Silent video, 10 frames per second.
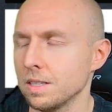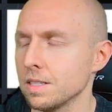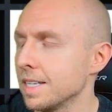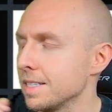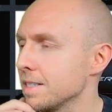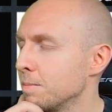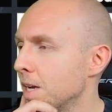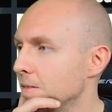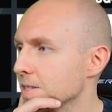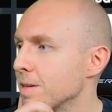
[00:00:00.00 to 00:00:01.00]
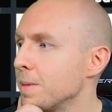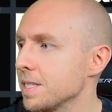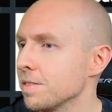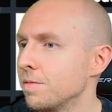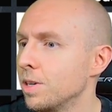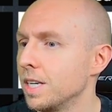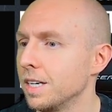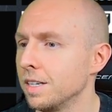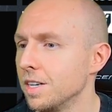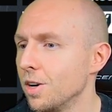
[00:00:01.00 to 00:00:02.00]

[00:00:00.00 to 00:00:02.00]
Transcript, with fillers: das letzte Mal, was gemessen wurde.